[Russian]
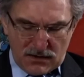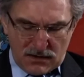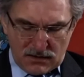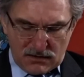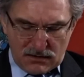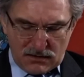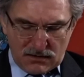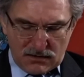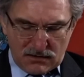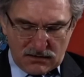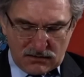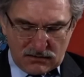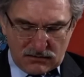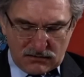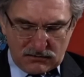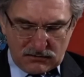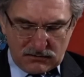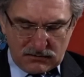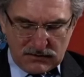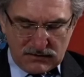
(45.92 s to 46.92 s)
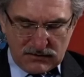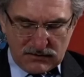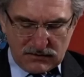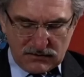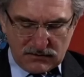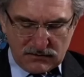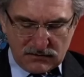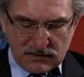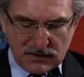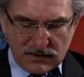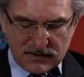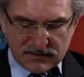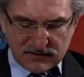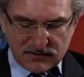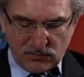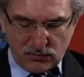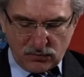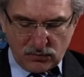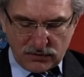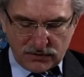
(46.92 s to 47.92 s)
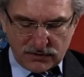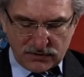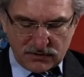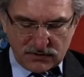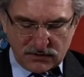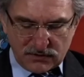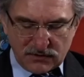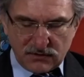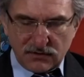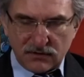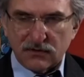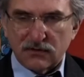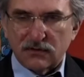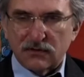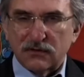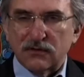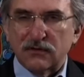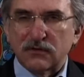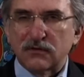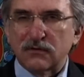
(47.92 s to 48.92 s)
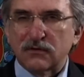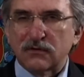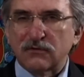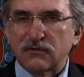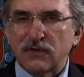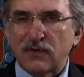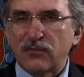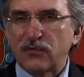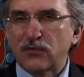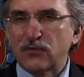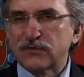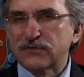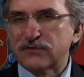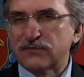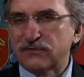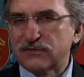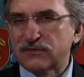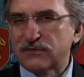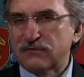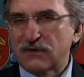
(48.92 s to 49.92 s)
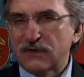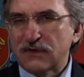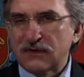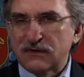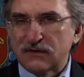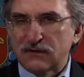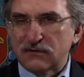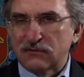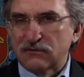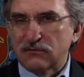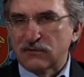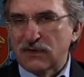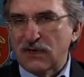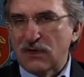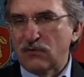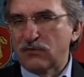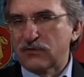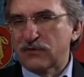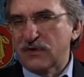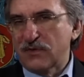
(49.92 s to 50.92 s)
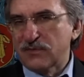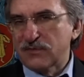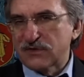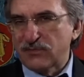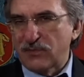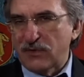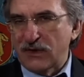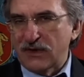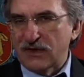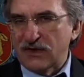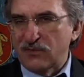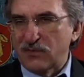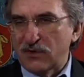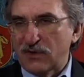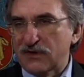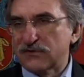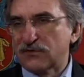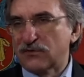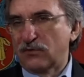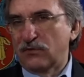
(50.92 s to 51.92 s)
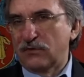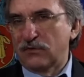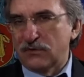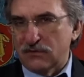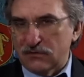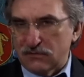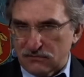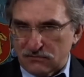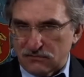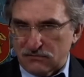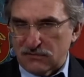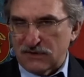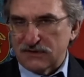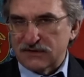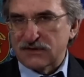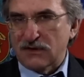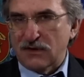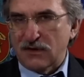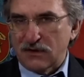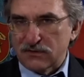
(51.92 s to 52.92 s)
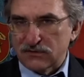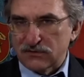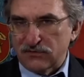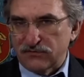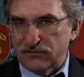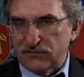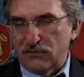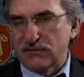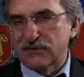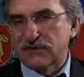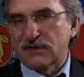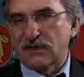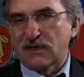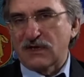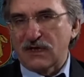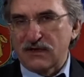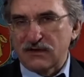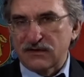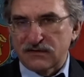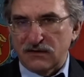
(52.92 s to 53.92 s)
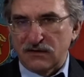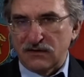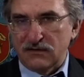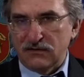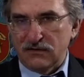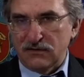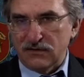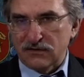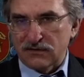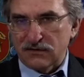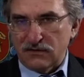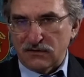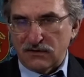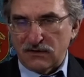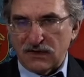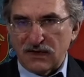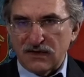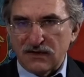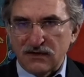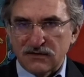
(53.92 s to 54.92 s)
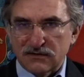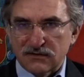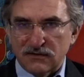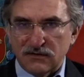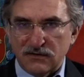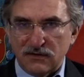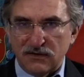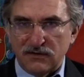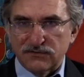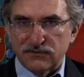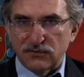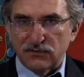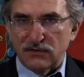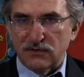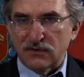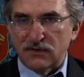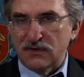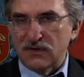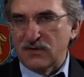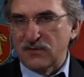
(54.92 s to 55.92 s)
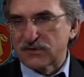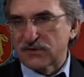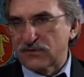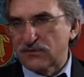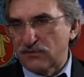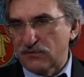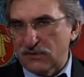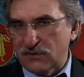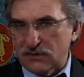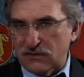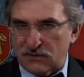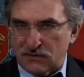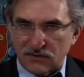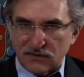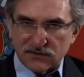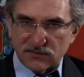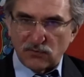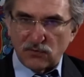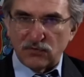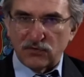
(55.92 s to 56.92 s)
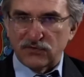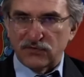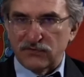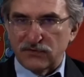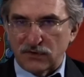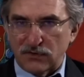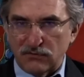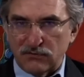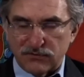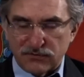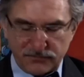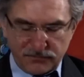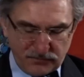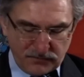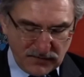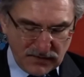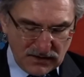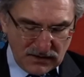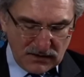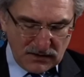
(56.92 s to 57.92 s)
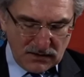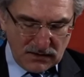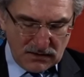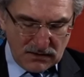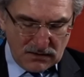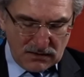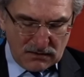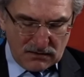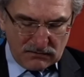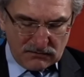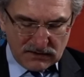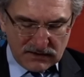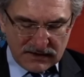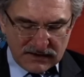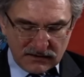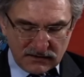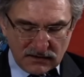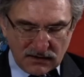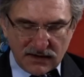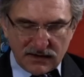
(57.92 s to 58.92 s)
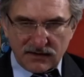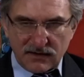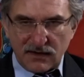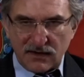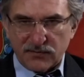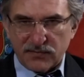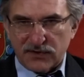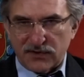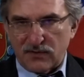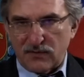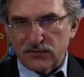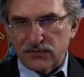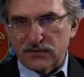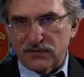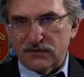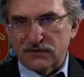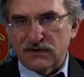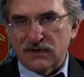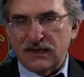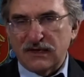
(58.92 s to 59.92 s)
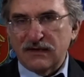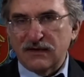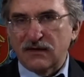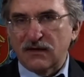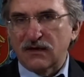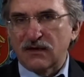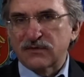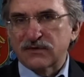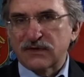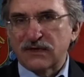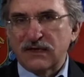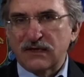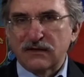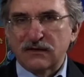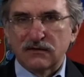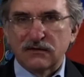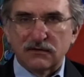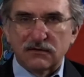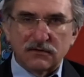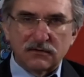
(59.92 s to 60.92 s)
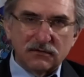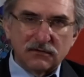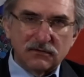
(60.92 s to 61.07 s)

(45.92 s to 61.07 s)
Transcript: А, и гораздо больше э, вопросов вызывает, как вот немцы с поляками разрулят, в конце концов, то ли сохранится ли нынешняя граница, или все-таки немцы что-то смогут вернуть. Калининград нет, потому что за Калининградом стоит, э,